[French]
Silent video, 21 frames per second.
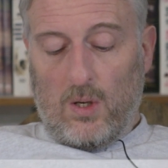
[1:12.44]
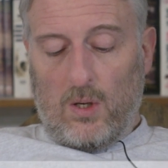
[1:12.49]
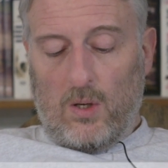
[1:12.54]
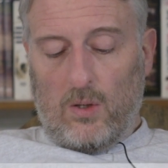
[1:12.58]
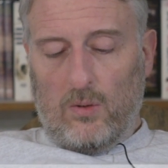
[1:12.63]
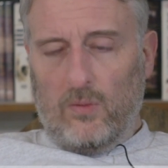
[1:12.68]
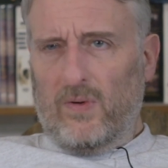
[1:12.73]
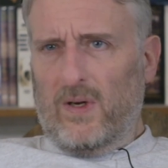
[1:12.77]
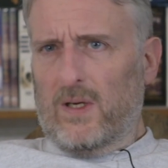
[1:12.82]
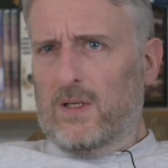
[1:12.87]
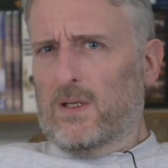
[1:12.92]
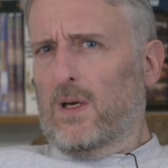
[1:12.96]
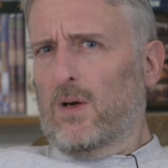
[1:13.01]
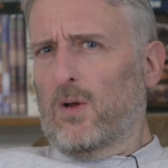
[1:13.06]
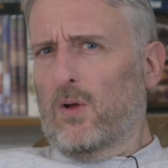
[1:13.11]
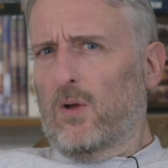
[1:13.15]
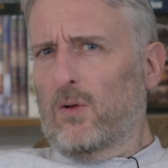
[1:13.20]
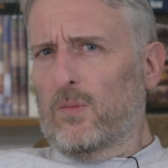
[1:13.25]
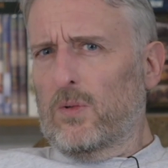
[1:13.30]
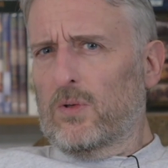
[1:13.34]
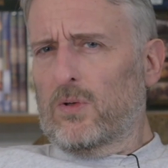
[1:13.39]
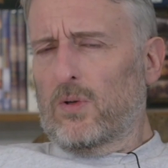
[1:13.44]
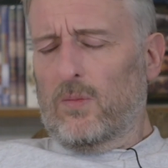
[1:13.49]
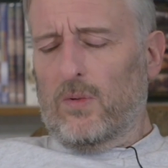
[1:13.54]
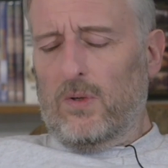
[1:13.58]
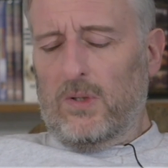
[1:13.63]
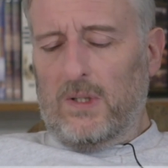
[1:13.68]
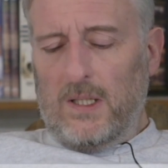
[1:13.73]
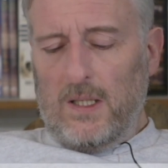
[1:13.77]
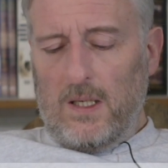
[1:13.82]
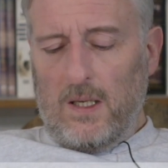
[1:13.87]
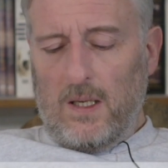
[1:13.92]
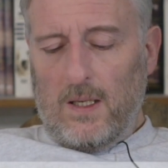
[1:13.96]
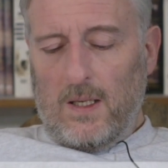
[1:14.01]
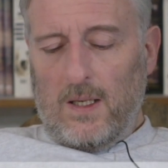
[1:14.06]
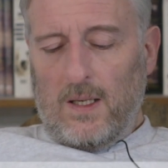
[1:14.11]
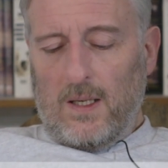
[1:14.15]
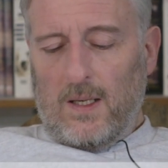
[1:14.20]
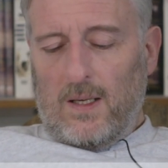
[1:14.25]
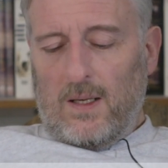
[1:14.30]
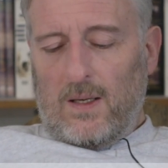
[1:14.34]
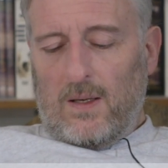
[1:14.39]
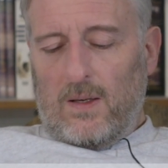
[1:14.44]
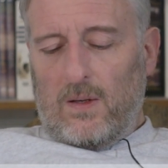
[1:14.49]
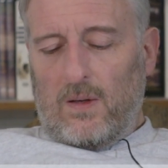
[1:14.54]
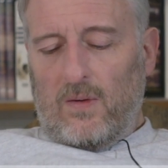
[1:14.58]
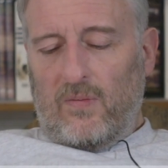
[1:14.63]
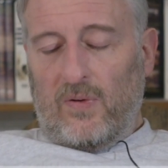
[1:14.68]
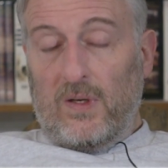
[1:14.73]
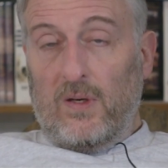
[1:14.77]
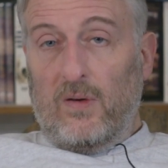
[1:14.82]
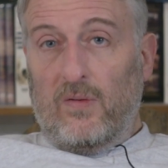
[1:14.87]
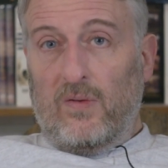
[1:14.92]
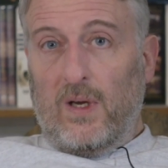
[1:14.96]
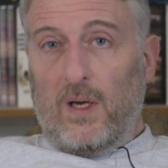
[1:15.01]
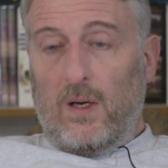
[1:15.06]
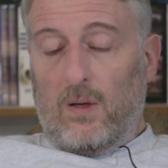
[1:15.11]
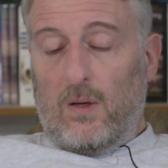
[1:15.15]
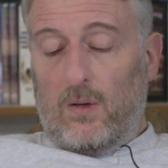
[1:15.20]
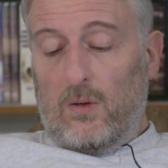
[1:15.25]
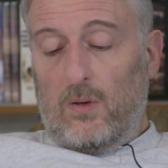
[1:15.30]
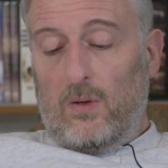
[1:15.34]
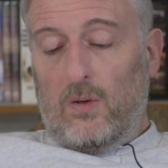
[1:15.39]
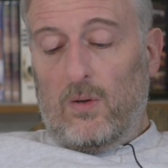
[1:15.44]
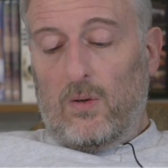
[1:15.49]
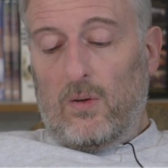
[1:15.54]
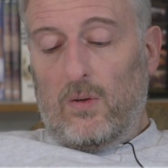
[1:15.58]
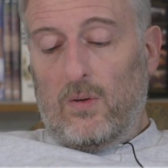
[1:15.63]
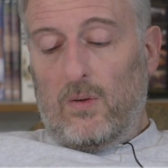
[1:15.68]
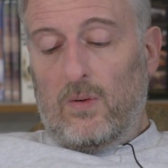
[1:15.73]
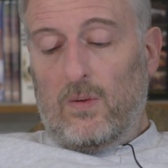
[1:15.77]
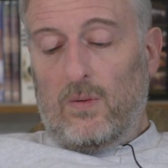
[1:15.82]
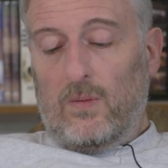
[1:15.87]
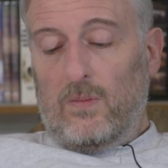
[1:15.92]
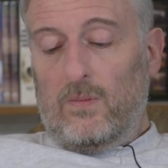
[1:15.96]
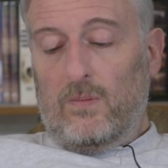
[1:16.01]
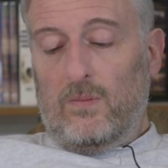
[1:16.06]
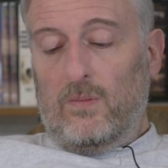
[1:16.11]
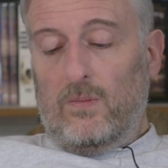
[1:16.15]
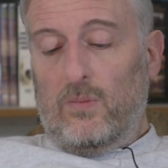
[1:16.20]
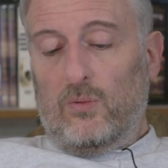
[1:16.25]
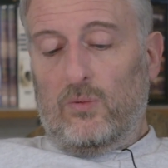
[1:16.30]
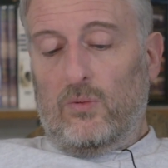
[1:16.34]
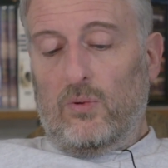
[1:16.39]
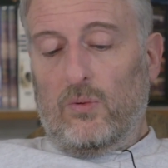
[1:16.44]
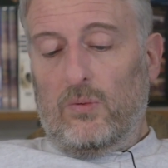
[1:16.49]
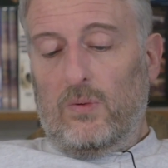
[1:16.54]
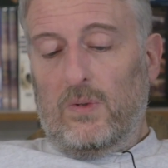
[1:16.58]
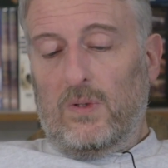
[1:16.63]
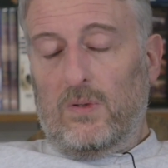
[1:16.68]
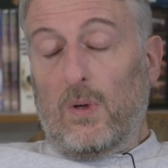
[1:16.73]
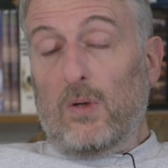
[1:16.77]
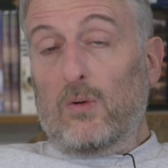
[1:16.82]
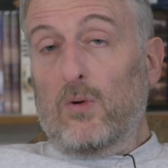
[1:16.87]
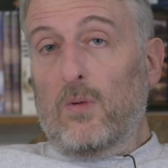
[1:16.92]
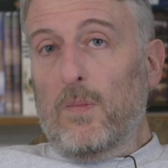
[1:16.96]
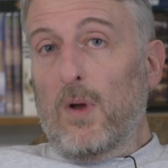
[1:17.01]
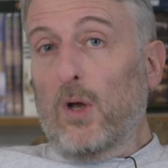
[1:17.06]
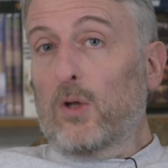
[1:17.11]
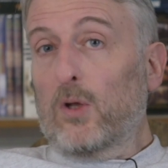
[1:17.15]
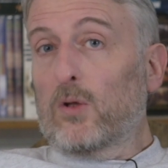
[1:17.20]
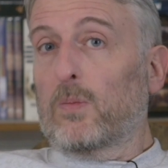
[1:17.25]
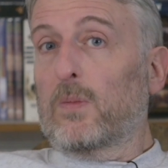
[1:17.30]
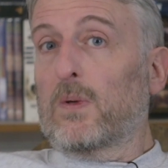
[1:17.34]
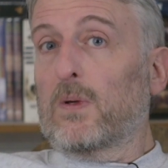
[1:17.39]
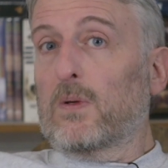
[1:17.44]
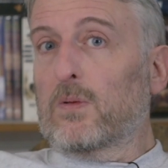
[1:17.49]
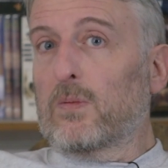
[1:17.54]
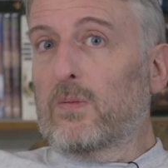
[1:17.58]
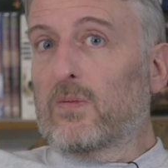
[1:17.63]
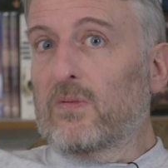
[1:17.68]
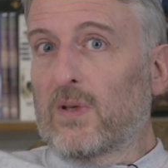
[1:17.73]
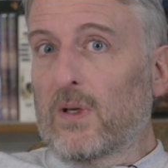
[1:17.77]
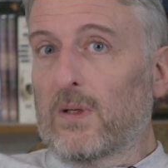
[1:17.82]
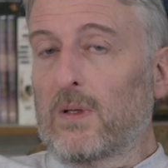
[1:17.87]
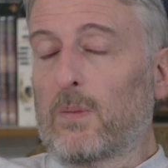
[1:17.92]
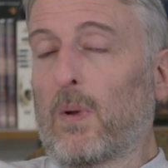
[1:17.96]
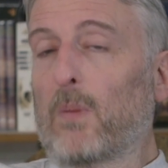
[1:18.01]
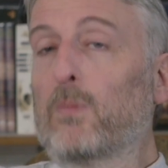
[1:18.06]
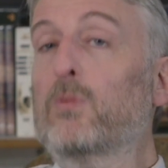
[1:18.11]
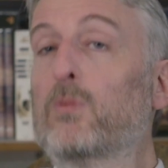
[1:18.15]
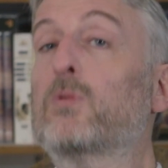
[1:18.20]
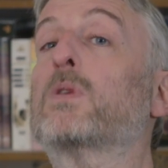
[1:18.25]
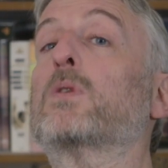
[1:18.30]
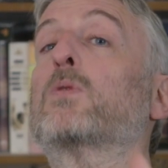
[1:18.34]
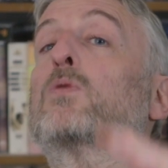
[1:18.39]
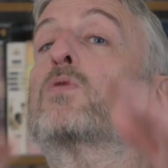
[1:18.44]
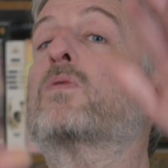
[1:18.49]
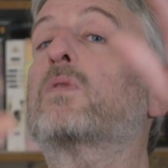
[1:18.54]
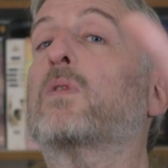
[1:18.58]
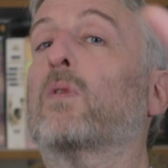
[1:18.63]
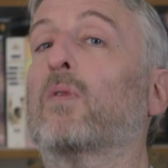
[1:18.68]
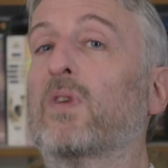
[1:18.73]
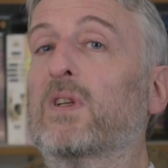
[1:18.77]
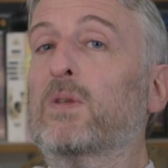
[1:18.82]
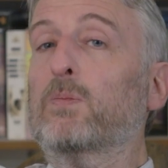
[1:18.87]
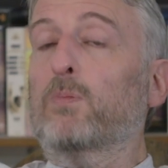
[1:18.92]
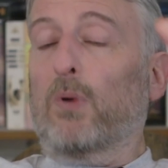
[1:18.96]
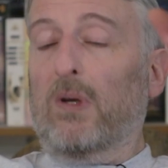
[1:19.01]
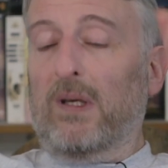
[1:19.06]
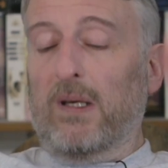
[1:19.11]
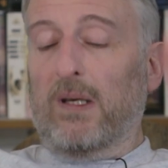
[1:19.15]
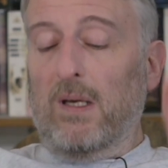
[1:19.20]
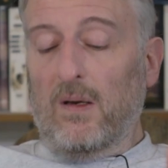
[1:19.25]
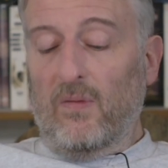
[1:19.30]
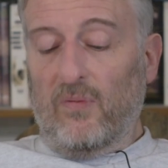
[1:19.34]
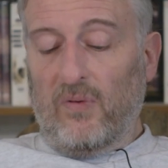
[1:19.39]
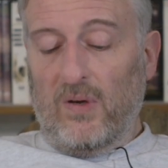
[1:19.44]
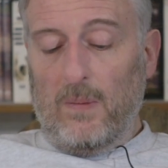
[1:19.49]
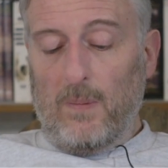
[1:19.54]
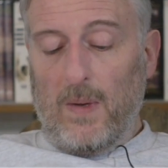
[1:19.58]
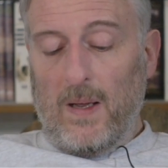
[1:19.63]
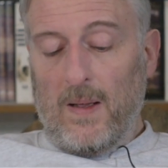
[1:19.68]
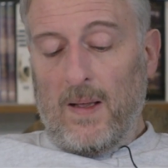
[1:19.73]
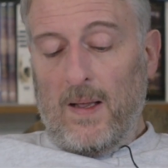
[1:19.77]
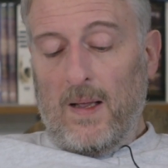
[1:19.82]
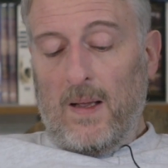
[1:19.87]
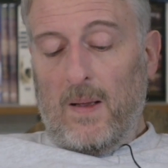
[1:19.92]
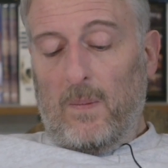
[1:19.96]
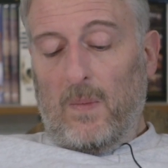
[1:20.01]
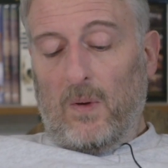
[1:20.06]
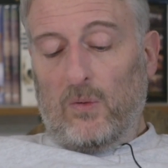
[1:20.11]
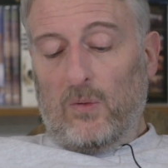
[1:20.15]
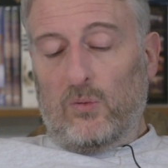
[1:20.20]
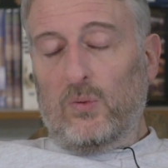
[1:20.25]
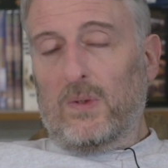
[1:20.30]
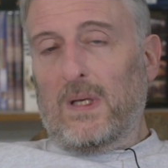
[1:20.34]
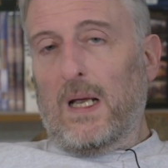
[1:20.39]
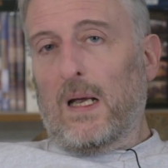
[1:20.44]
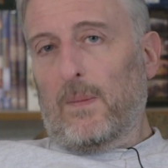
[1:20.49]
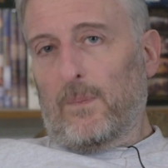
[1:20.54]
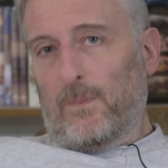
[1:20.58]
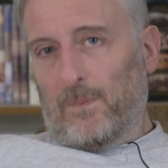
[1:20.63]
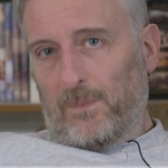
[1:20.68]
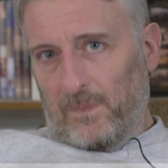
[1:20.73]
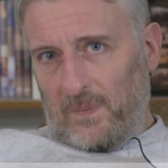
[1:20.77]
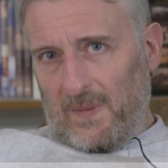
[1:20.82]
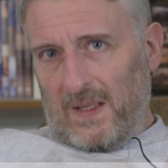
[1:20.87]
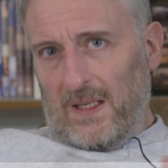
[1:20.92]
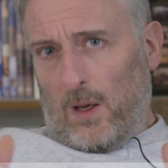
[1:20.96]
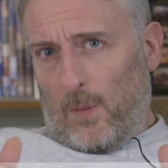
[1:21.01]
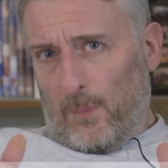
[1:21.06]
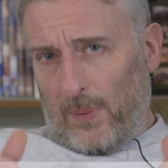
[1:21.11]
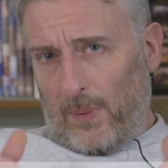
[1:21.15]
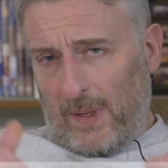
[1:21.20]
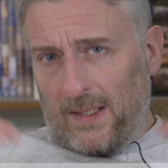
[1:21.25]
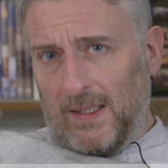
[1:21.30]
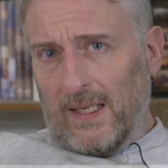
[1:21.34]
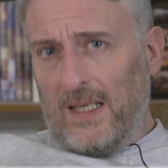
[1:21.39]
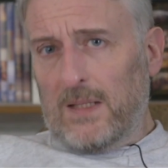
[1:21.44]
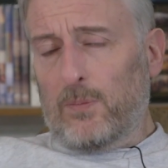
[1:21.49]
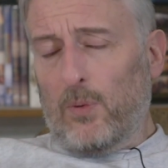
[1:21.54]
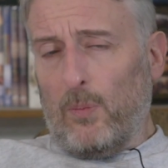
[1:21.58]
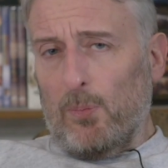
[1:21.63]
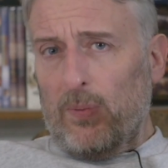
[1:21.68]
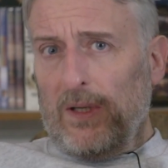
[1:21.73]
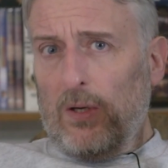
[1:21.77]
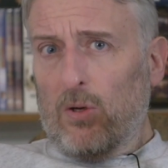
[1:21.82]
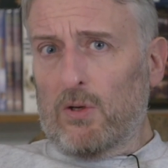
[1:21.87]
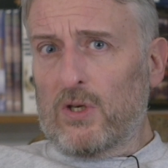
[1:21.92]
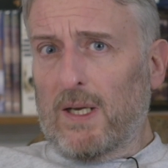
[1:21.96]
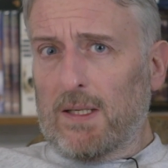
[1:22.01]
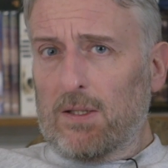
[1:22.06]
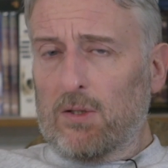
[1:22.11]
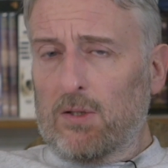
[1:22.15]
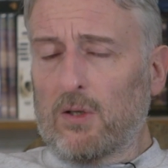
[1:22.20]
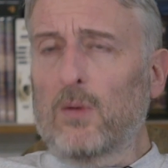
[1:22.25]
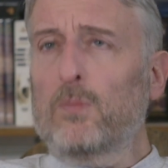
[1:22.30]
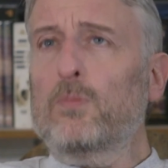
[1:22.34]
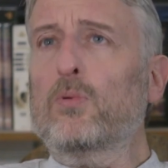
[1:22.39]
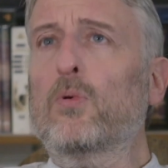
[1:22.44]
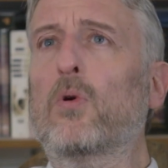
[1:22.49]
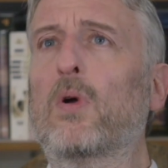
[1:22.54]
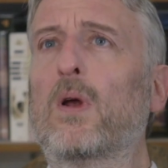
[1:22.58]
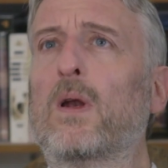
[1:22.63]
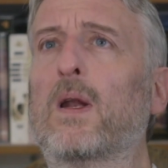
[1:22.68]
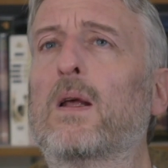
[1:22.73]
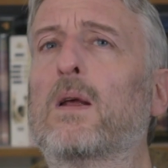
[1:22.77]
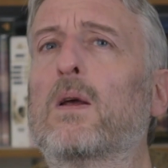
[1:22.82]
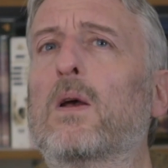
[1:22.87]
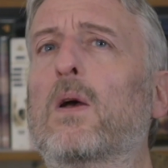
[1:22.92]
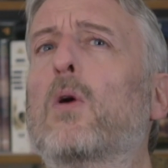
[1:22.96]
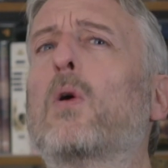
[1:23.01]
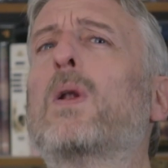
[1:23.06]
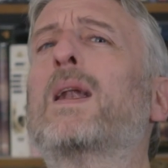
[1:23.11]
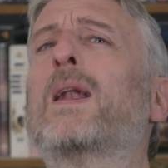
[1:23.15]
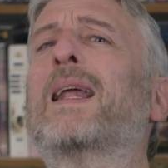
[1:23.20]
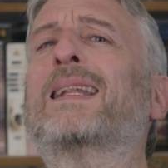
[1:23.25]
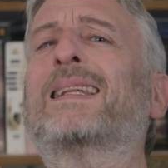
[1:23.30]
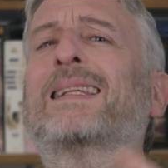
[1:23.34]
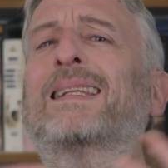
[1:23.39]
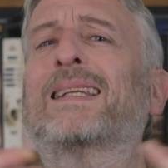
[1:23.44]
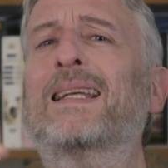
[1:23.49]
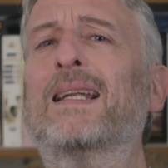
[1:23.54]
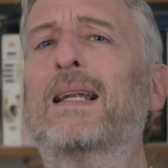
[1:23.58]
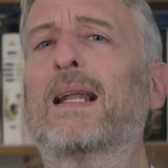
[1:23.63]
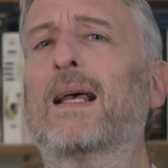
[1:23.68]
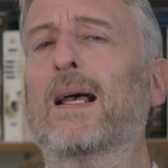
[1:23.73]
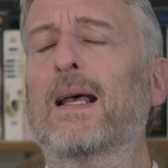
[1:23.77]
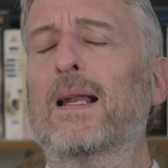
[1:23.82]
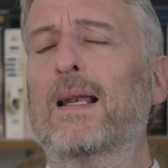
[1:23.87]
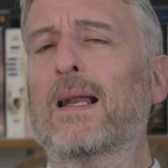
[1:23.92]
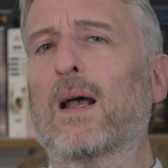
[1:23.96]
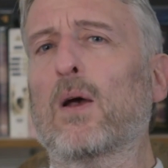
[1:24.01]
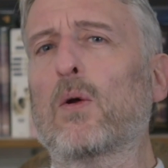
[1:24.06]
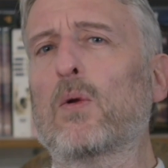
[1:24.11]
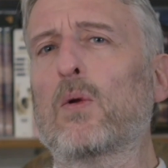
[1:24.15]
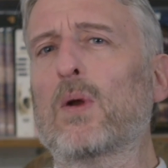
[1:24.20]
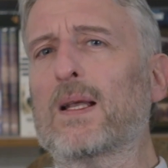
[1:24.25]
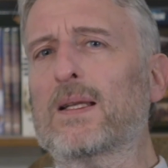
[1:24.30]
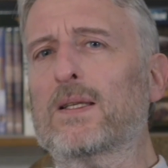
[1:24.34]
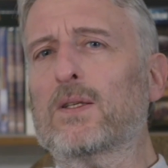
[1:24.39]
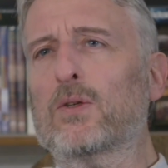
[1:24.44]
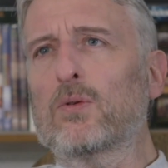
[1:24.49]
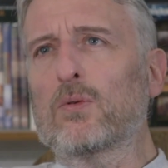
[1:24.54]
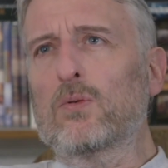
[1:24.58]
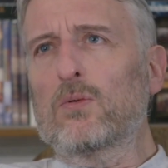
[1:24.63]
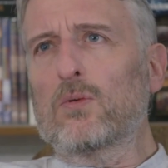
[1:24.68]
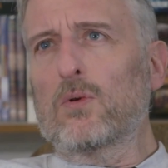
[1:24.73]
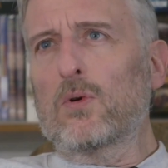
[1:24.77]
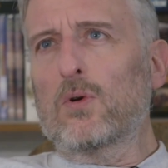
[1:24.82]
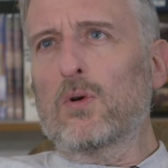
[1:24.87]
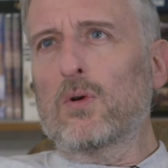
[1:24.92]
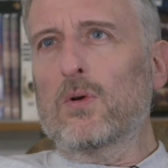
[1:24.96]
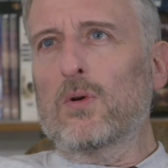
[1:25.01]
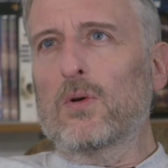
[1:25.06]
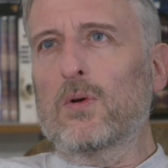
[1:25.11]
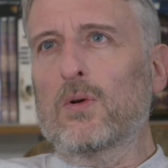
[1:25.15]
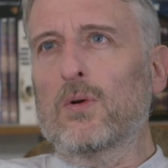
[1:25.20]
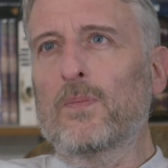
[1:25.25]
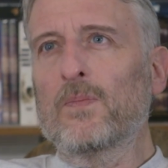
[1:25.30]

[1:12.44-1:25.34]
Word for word: Nouvelle-Zélande, me semble-t-il, euh, un fait divers euh, autour d'une histoire de meurtre, mais je ne vous en dis pas plus, sinon on va spoiler le film. Mais en tout cas, c'est un prétexte pour Peter Jackson pour relater la, relation...